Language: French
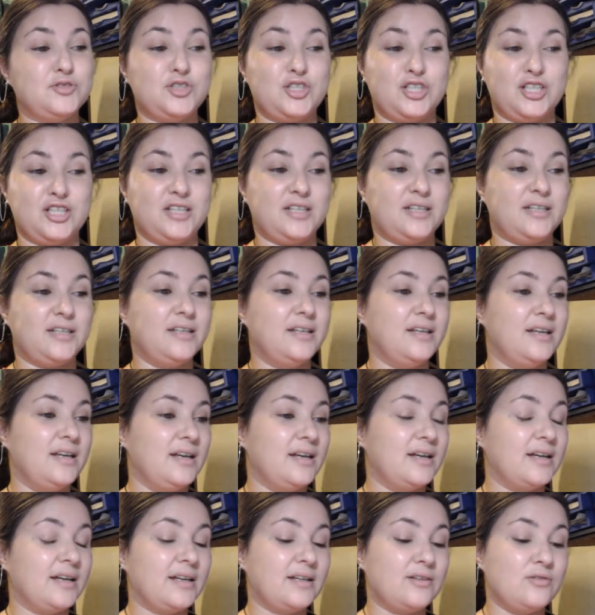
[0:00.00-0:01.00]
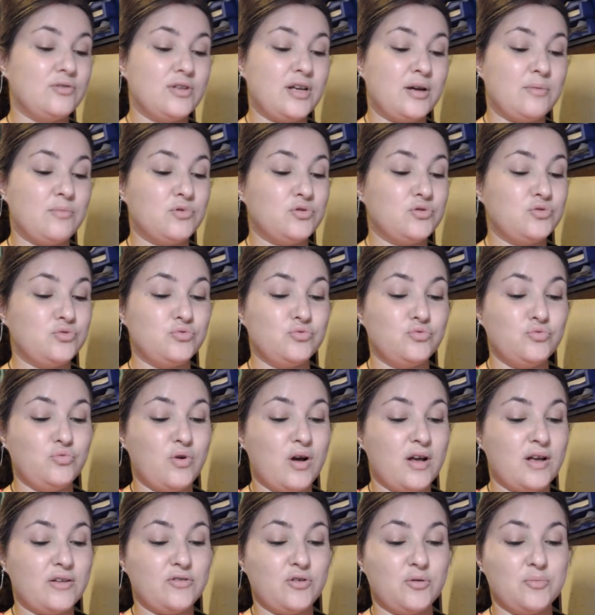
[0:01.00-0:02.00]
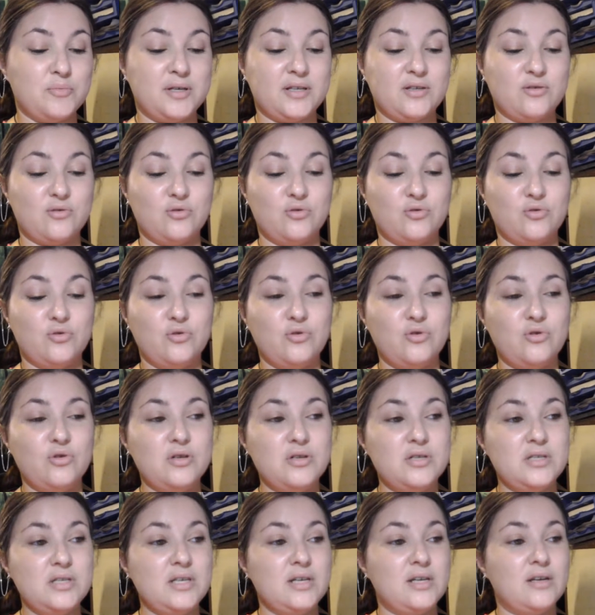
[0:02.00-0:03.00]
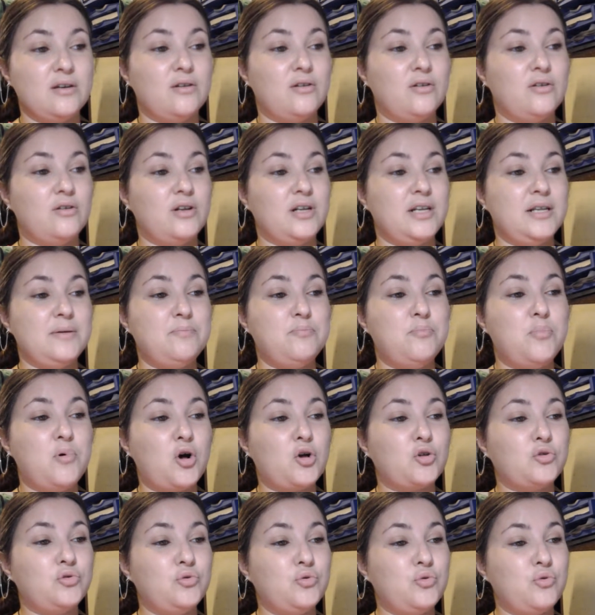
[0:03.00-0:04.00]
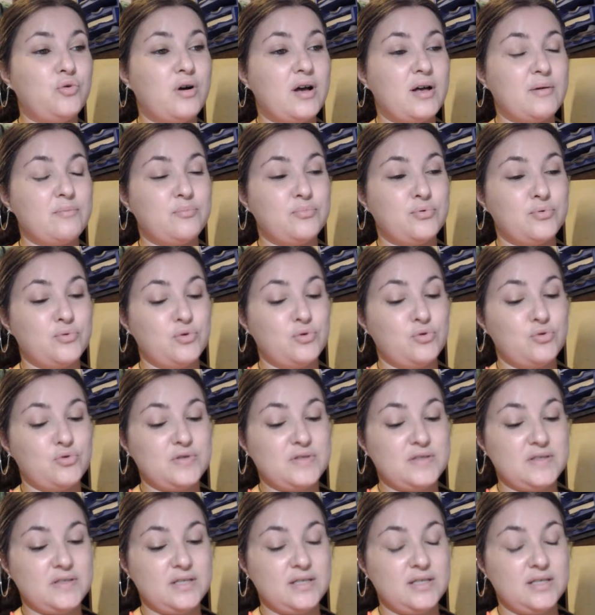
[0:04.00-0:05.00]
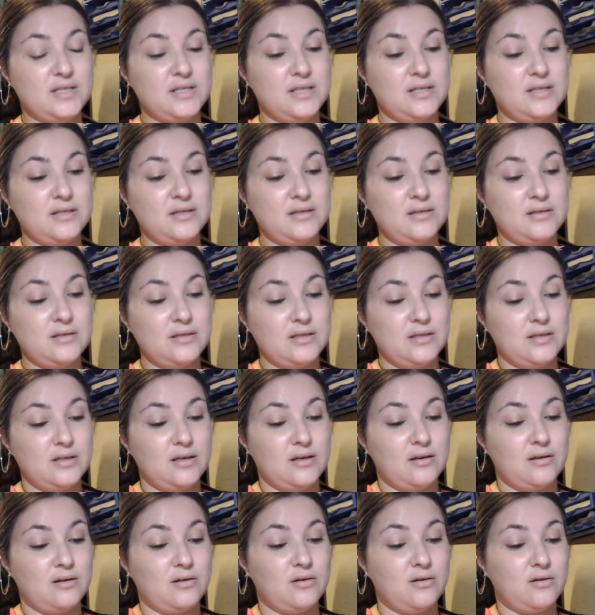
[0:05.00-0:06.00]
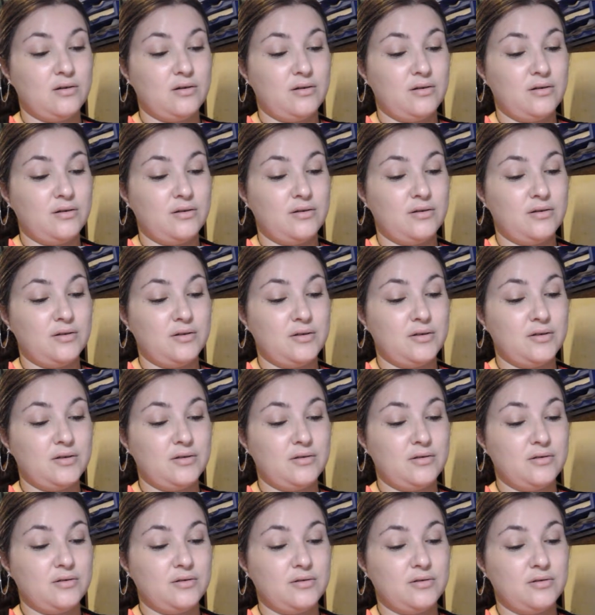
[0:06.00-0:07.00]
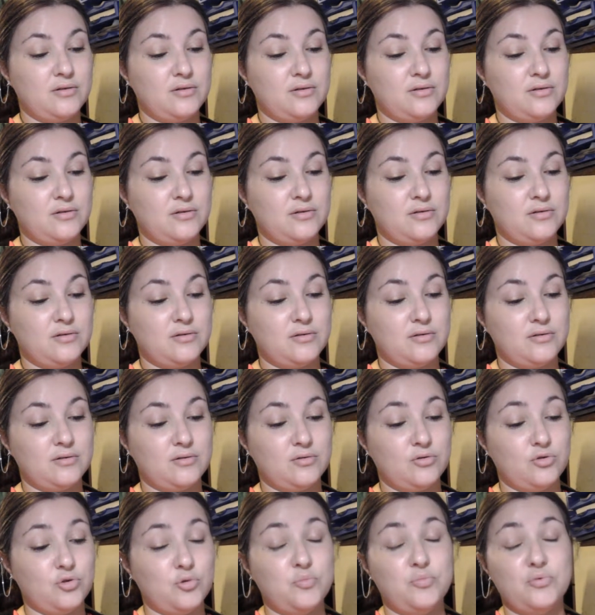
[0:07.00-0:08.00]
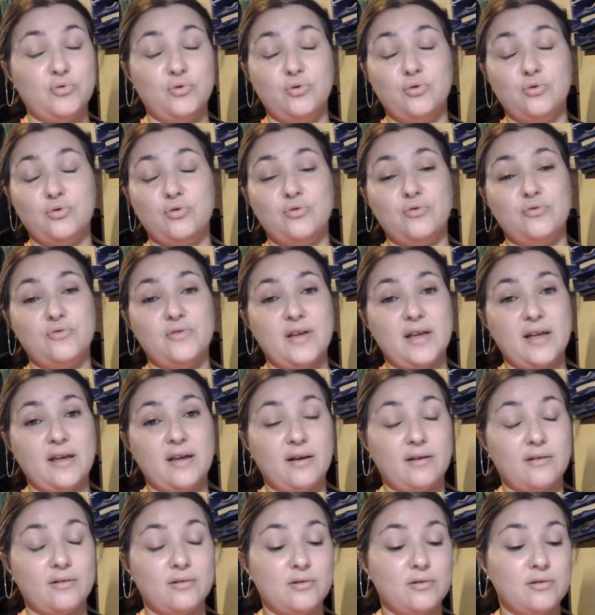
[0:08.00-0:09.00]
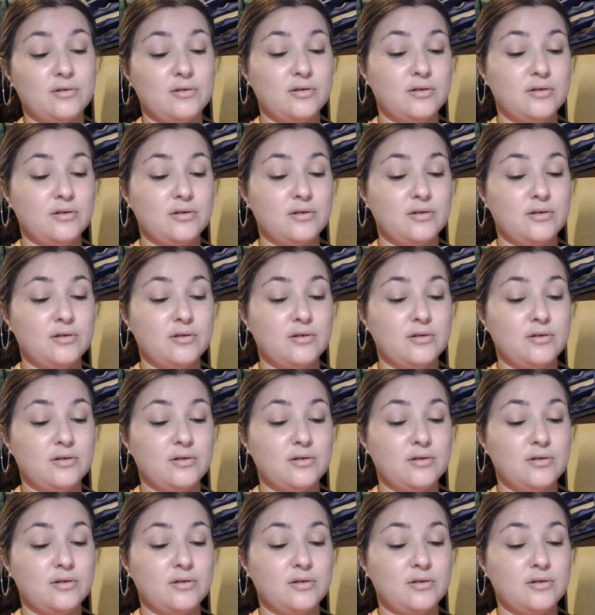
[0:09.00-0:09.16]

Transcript: J'ai régulièrement du noir dans mes colos. les bordeaux un peu aussi, le bleu, le vert,